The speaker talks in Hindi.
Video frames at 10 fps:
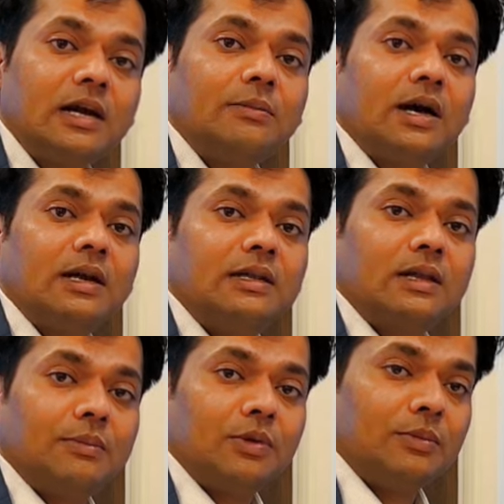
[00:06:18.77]
ग्रैंड
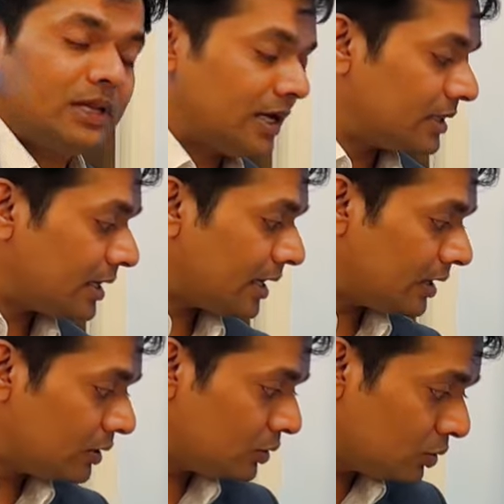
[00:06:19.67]
भारत आपको मिल जाता
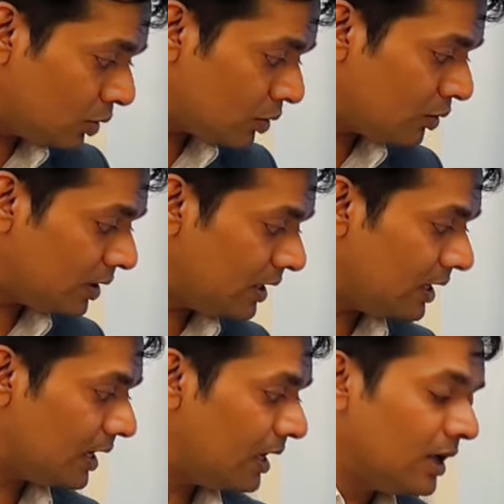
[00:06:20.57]
है दोनों ही
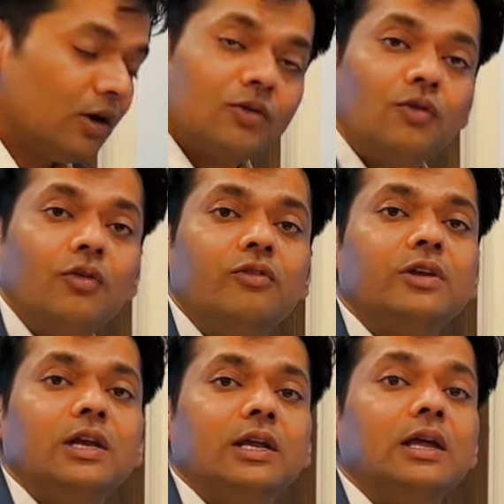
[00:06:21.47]
ये गोल्फ
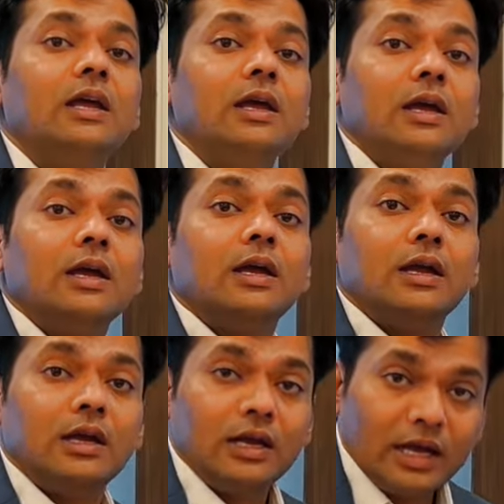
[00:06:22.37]
के लिए
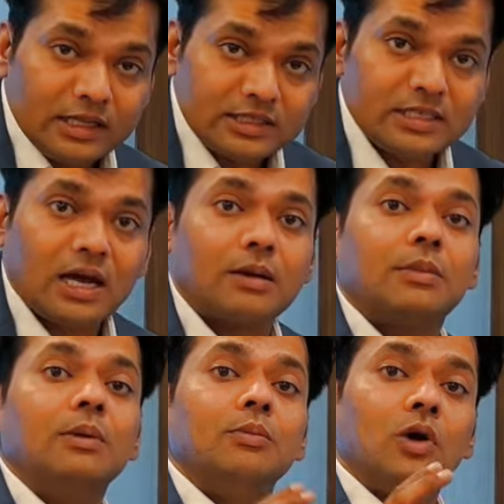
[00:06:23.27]
एन
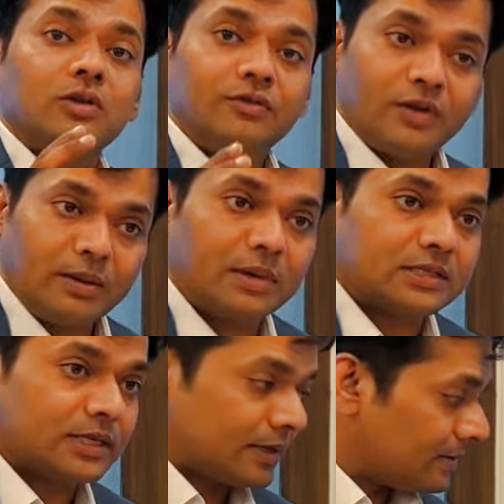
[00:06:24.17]
में बहुत
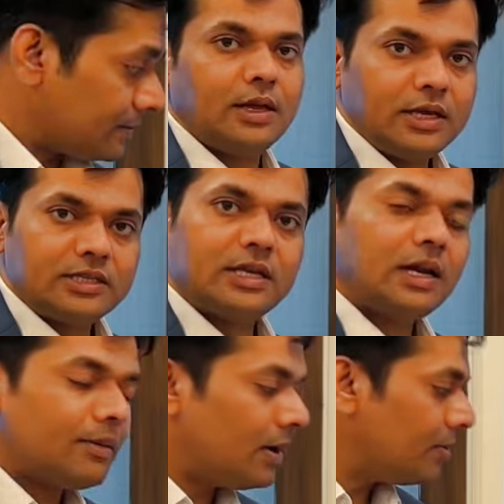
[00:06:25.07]
फेमस है इसके
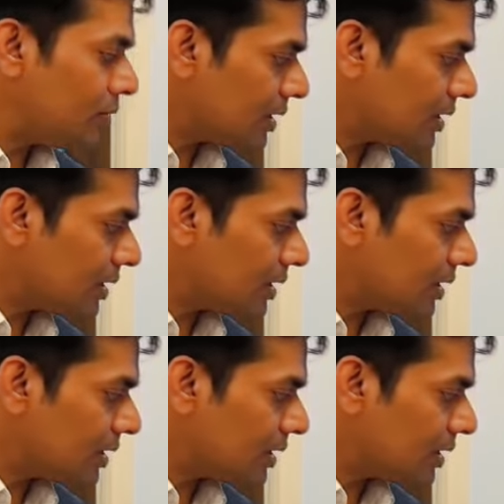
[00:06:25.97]
अलावा आपको